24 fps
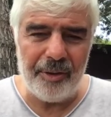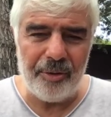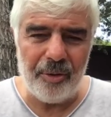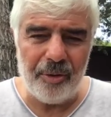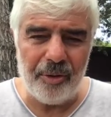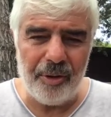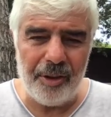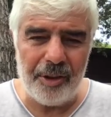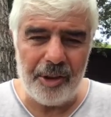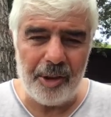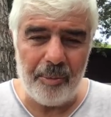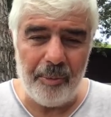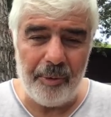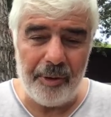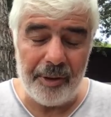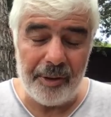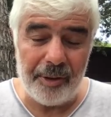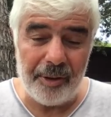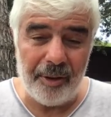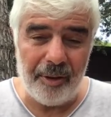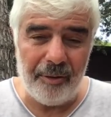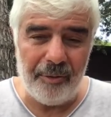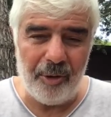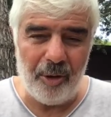Sokağa çıkma
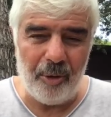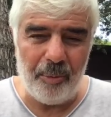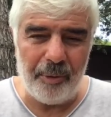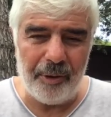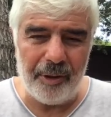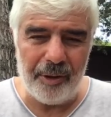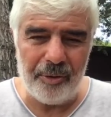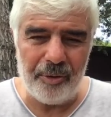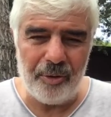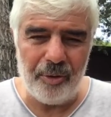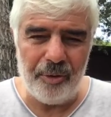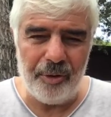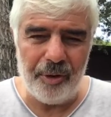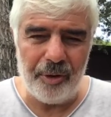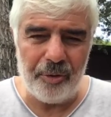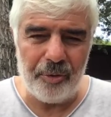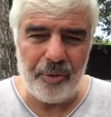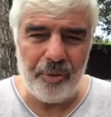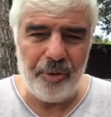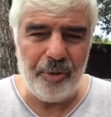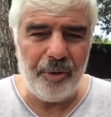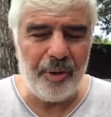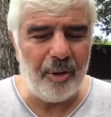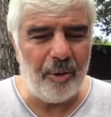yasağı ve operasyonlar
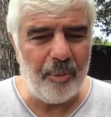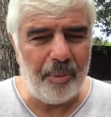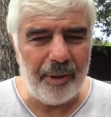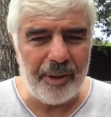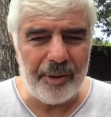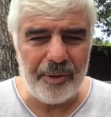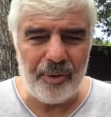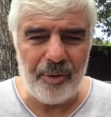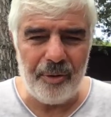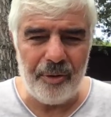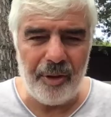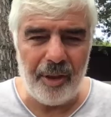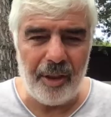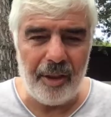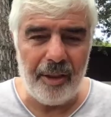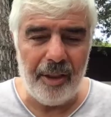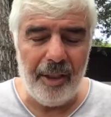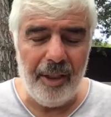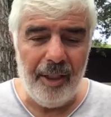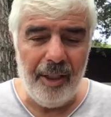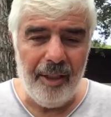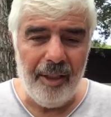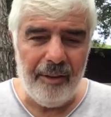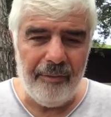sürüyor. Operasyonlar
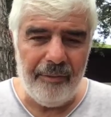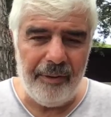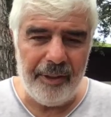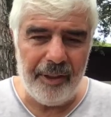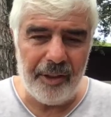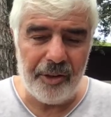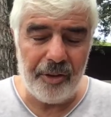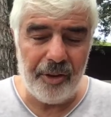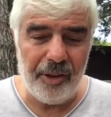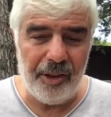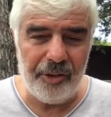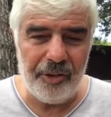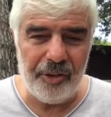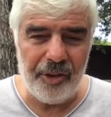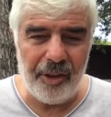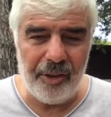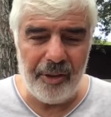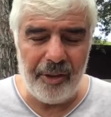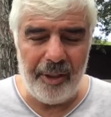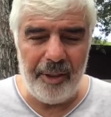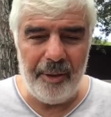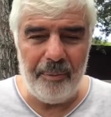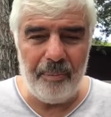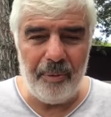ve yaşanan can
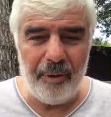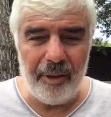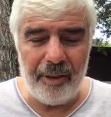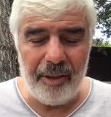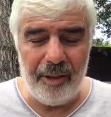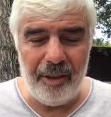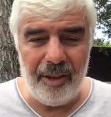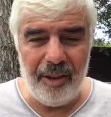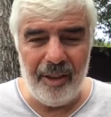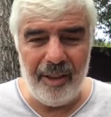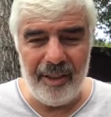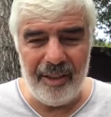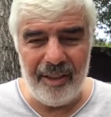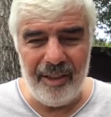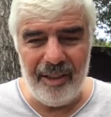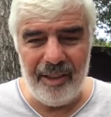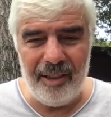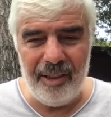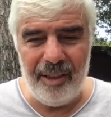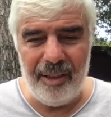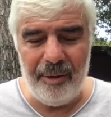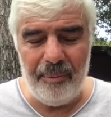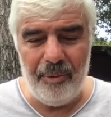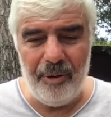kayıplarıyla
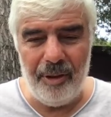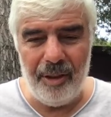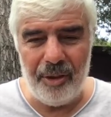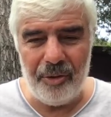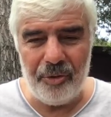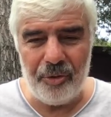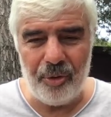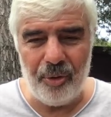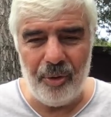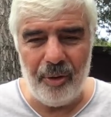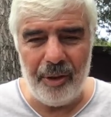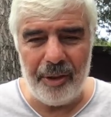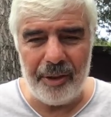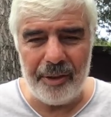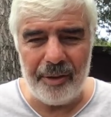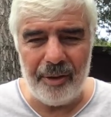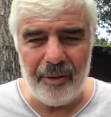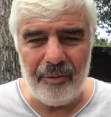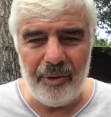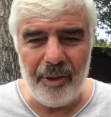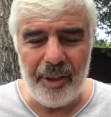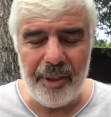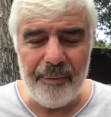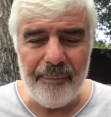ilgili bilançolar
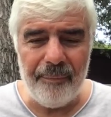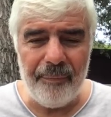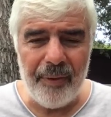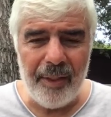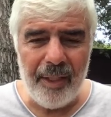da var.